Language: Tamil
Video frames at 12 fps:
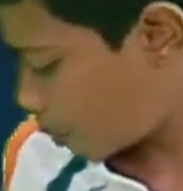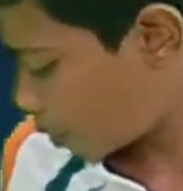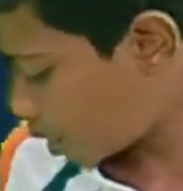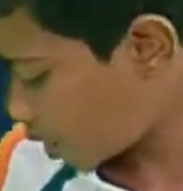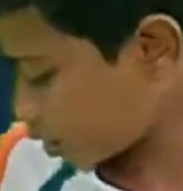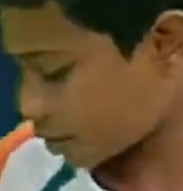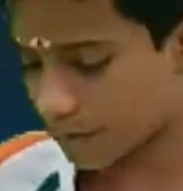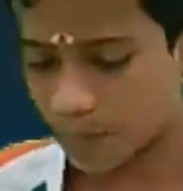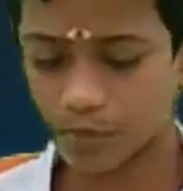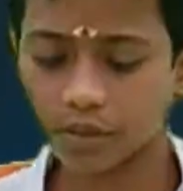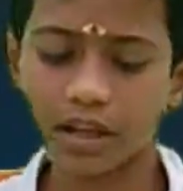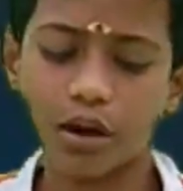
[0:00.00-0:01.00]
இப்போது
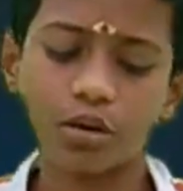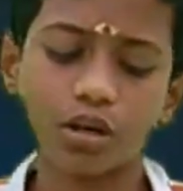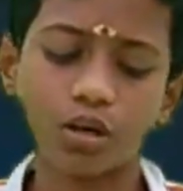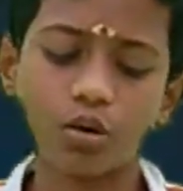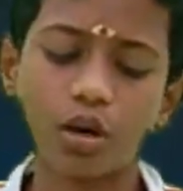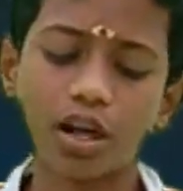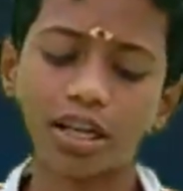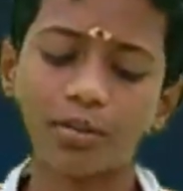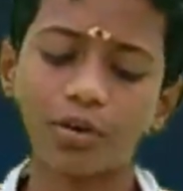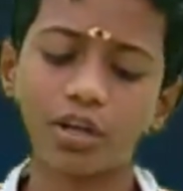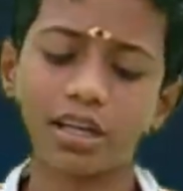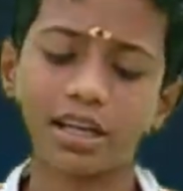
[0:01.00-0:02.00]
நான் ஒரு
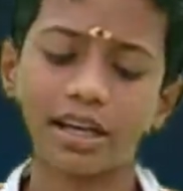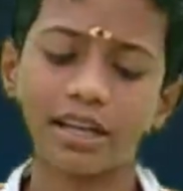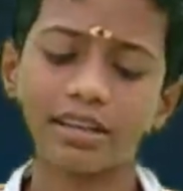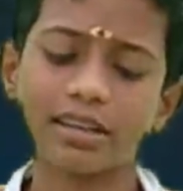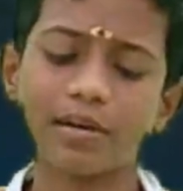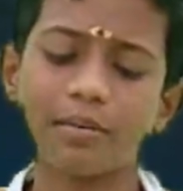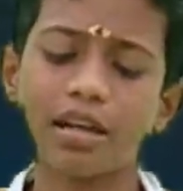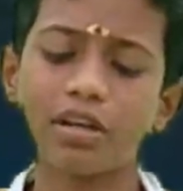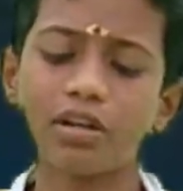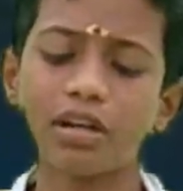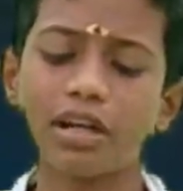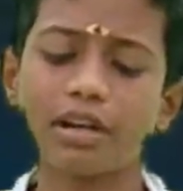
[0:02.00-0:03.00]
ஓட்டை போட்டுக்கிறேன் இந்த
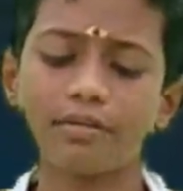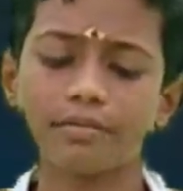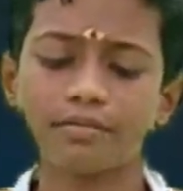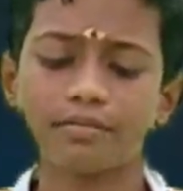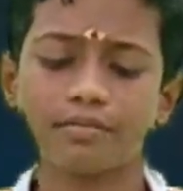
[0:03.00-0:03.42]
பலூனில்